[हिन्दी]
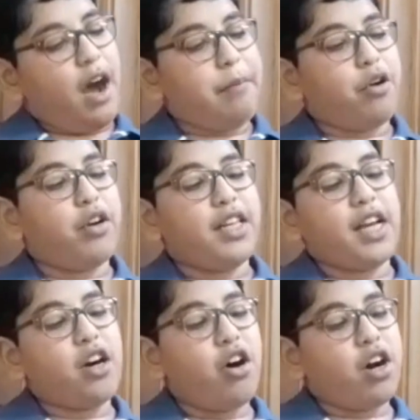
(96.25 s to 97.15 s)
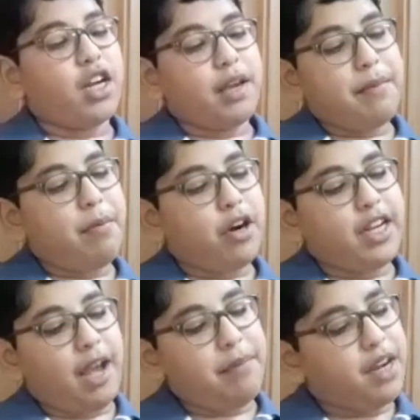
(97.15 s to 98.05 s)
आप लोगों ने देखा होगा कि मैं बहुत
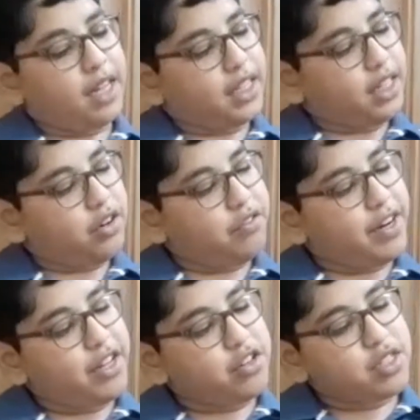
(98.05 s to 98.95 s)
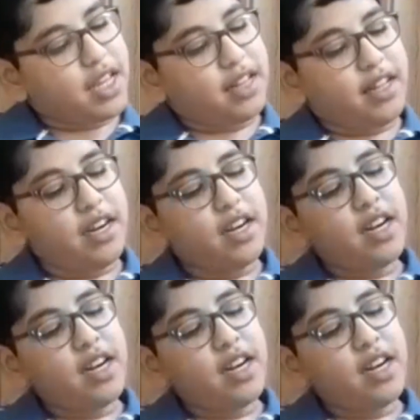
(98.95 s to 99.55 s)
टाइम लगा देता हूँ वीडियोज़ के अंदर